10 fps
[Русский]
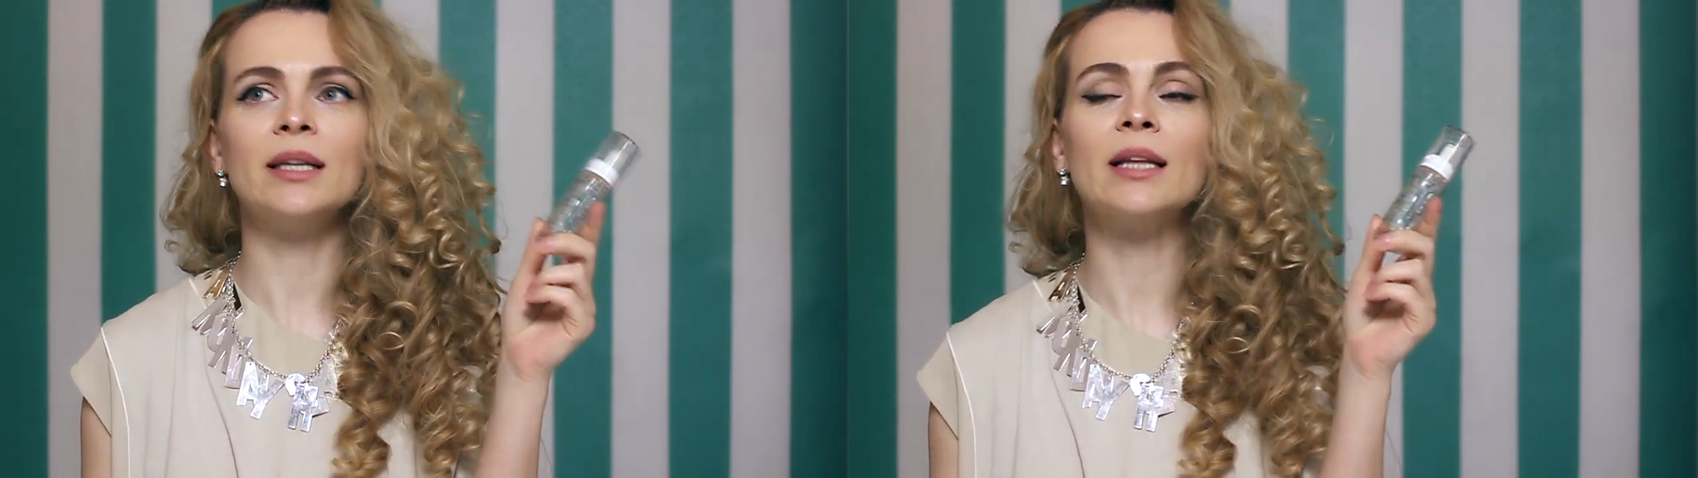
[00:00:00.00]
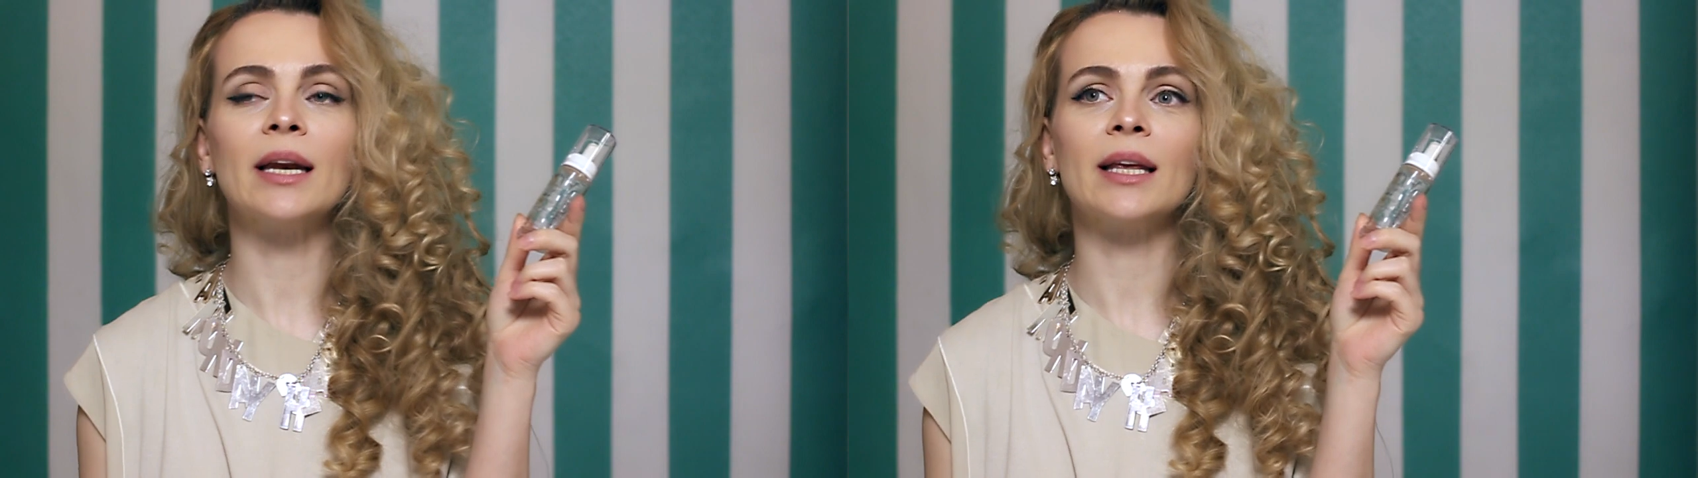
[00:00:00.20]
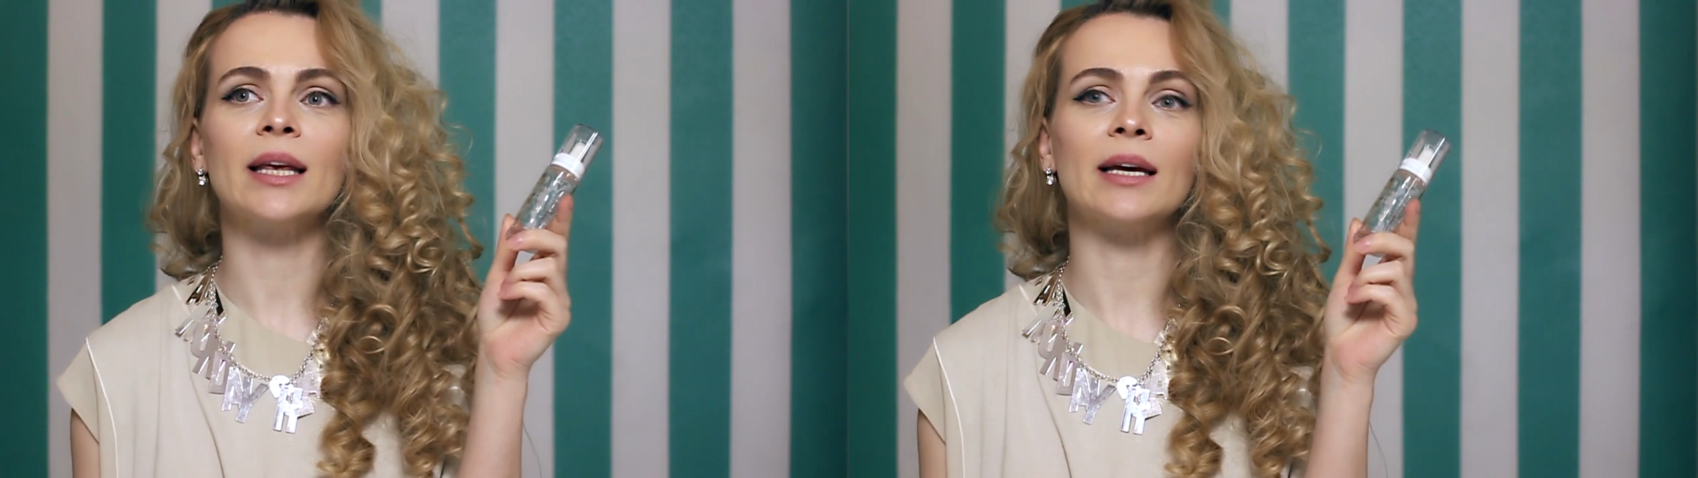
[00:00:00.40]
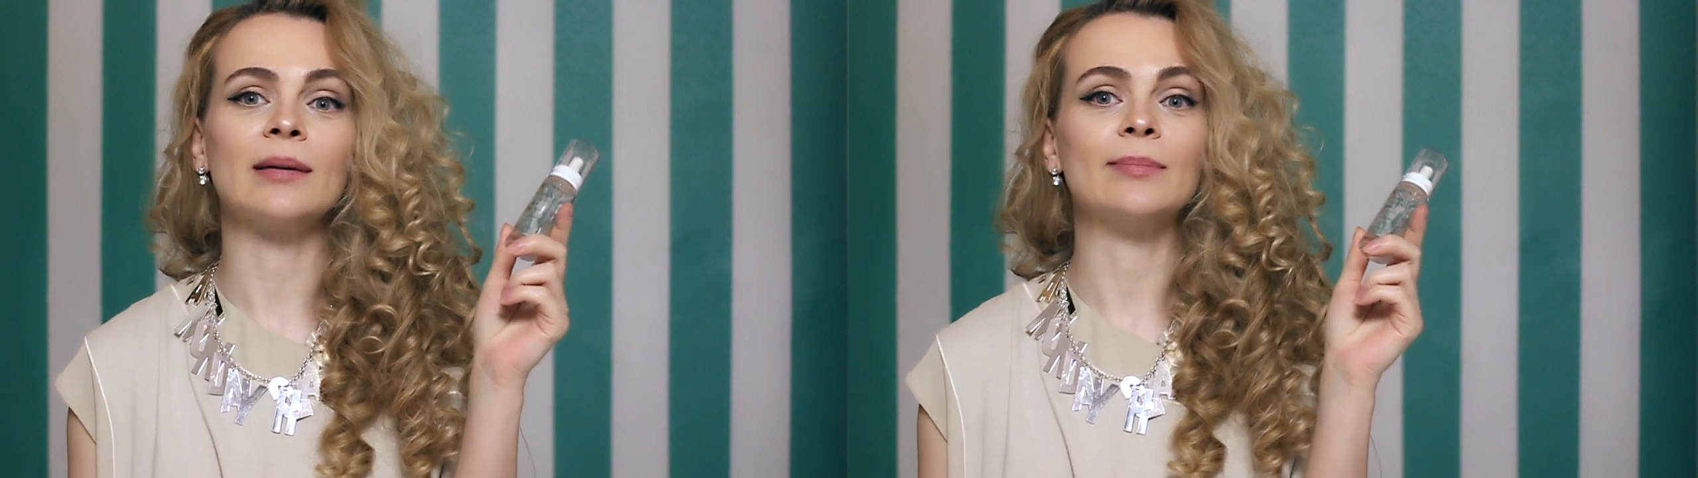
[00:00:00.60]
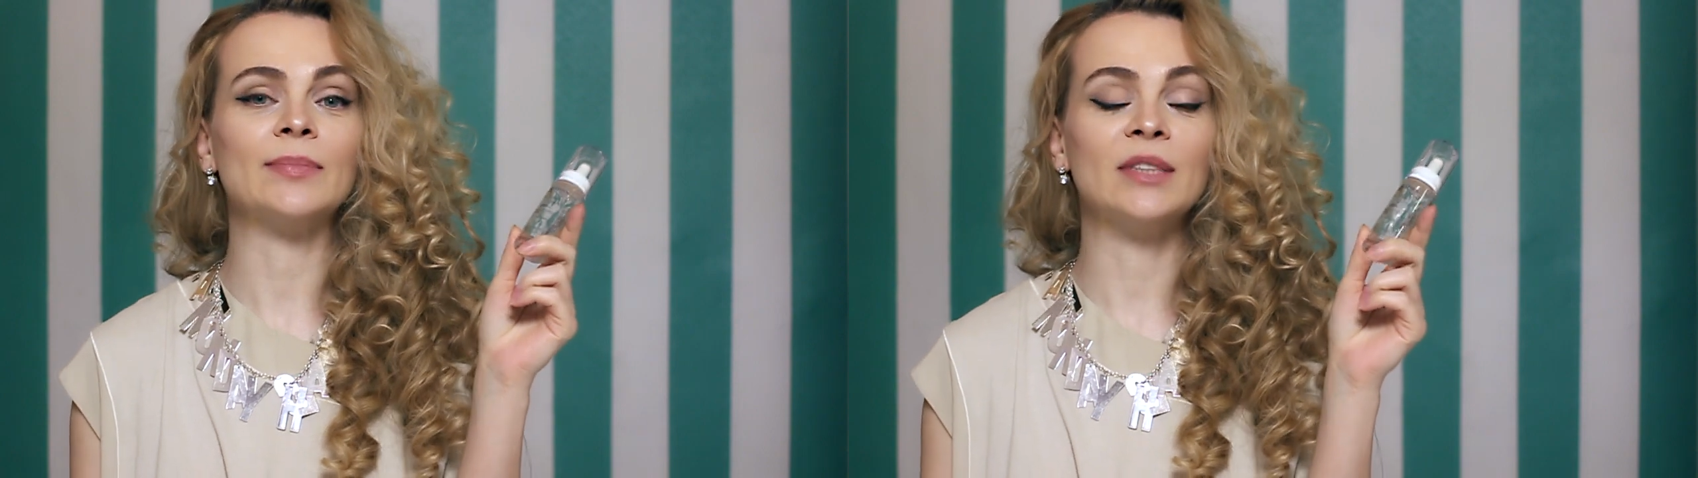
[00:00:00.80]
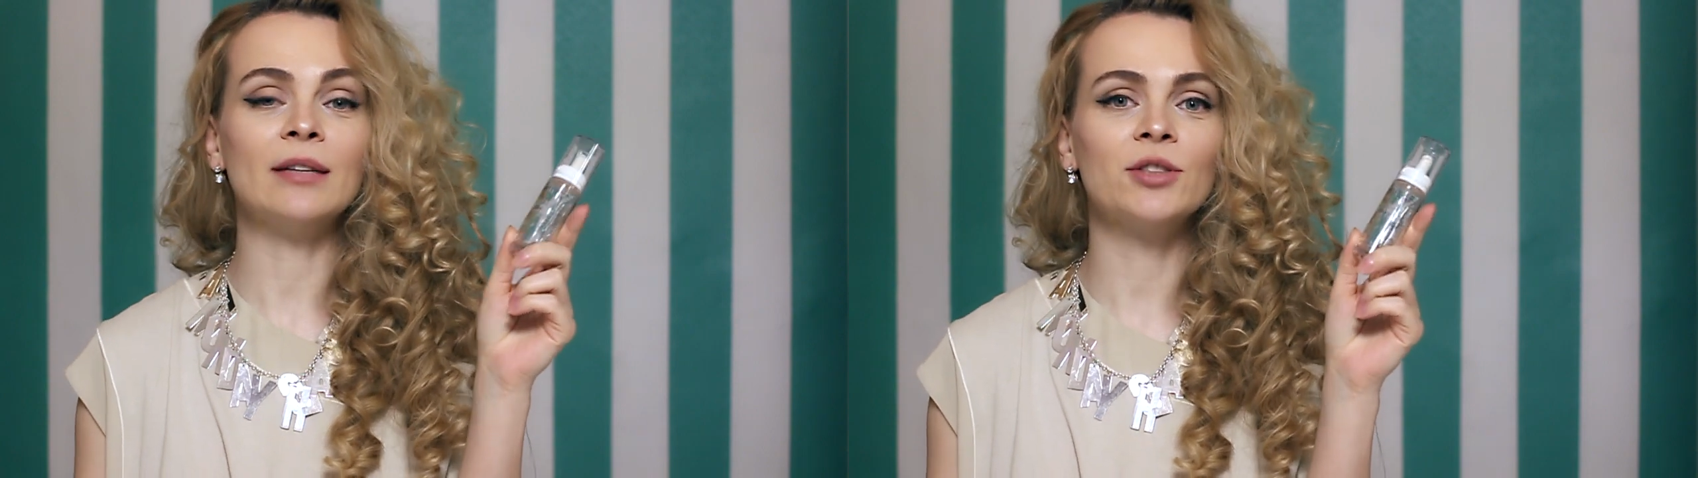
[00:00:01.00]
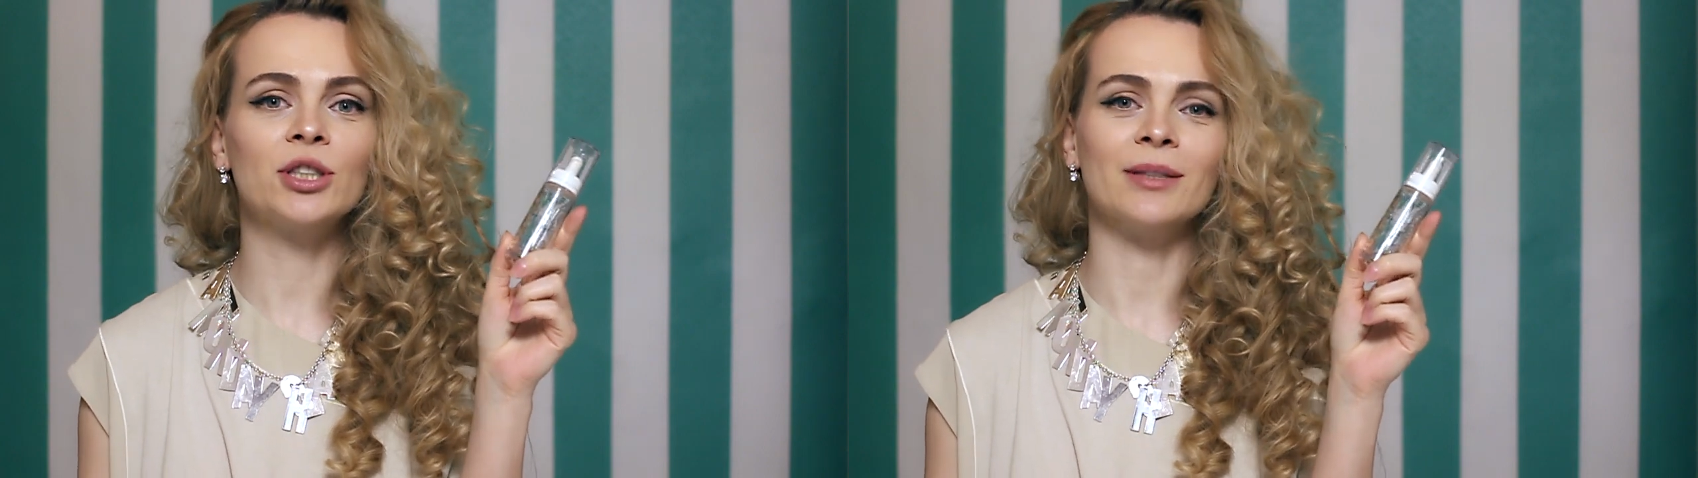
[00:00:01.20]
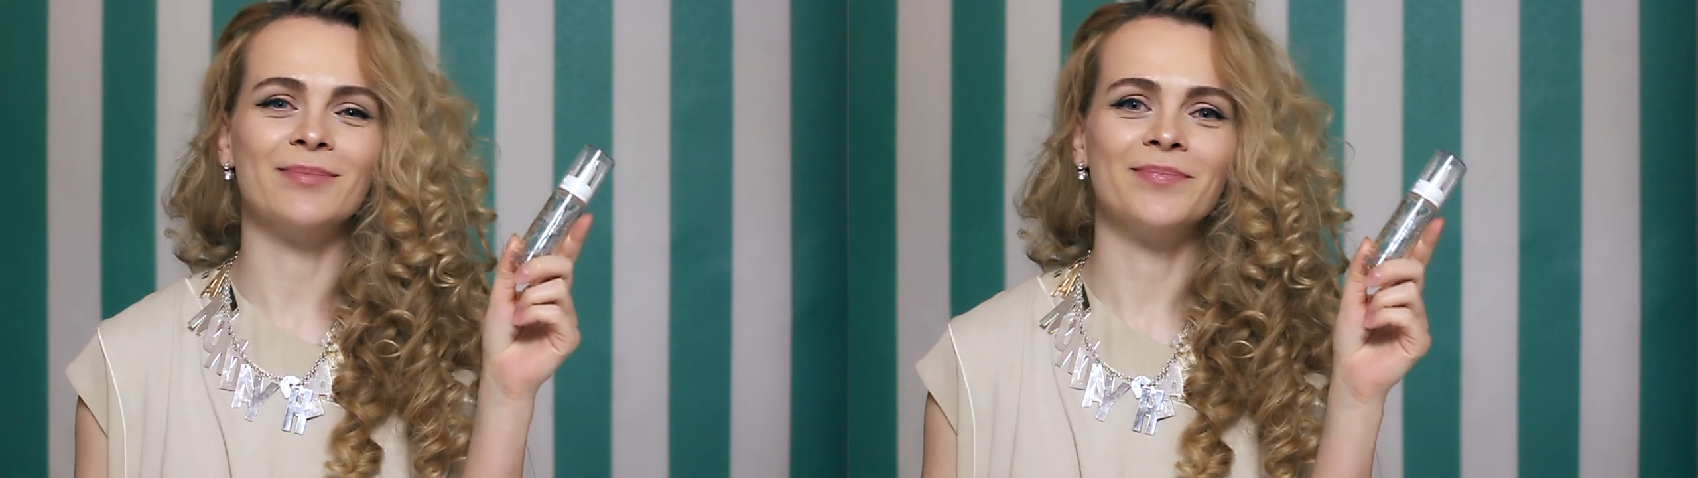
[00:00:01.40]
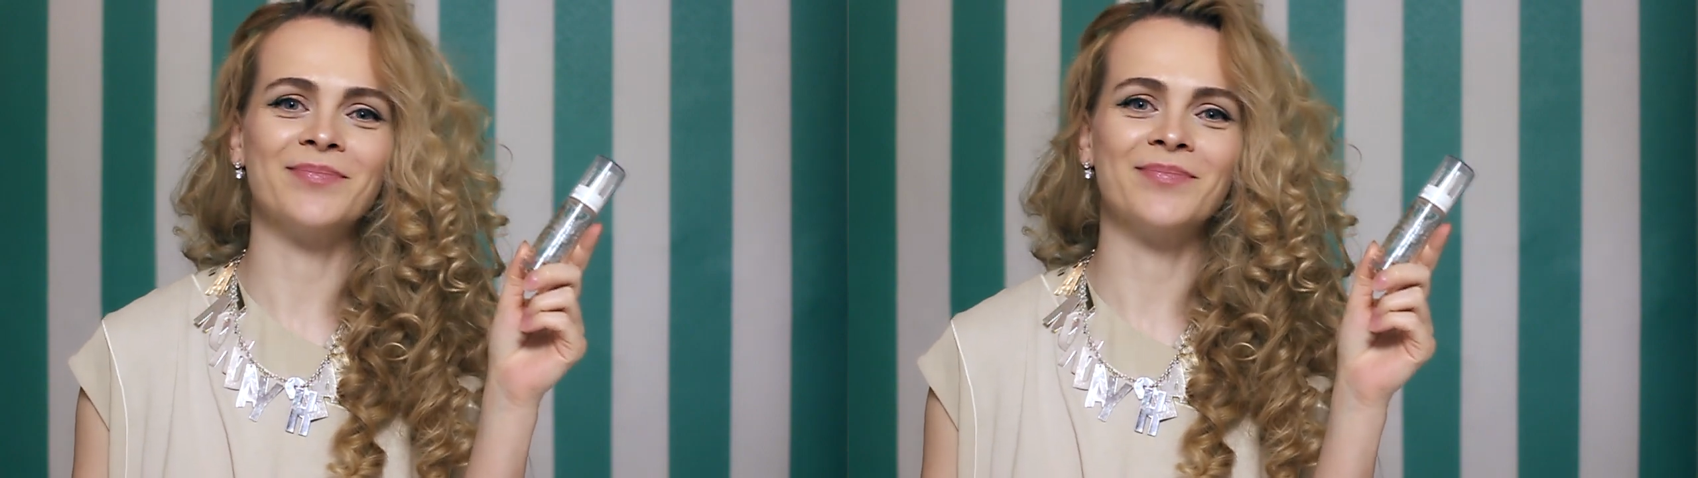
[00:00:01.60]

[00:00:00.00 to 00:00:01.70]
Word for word: хитренькие девочки,